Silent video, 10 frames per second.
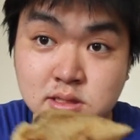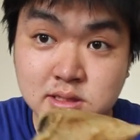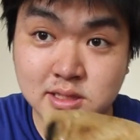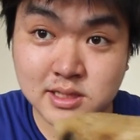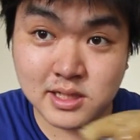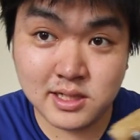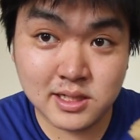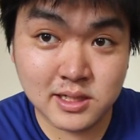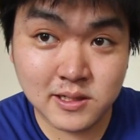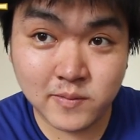じゃ
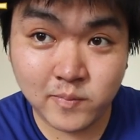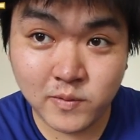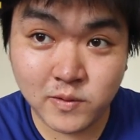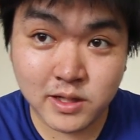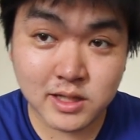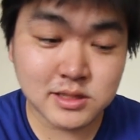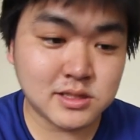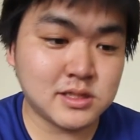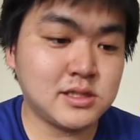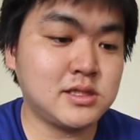じゃーん、こんな感じ
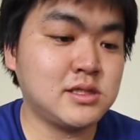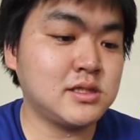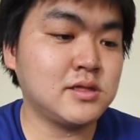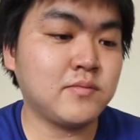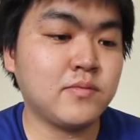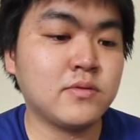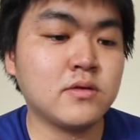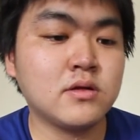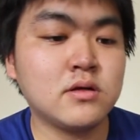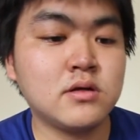です。
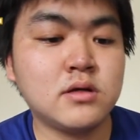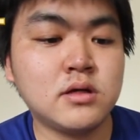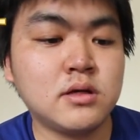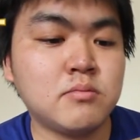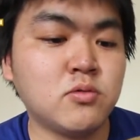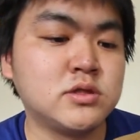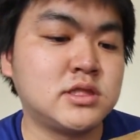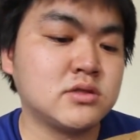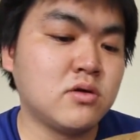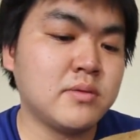も
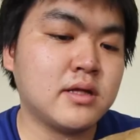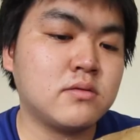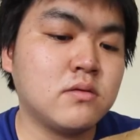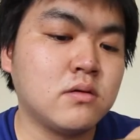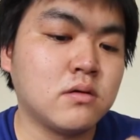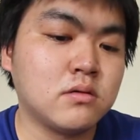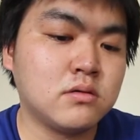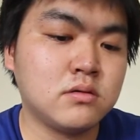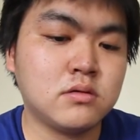ち米と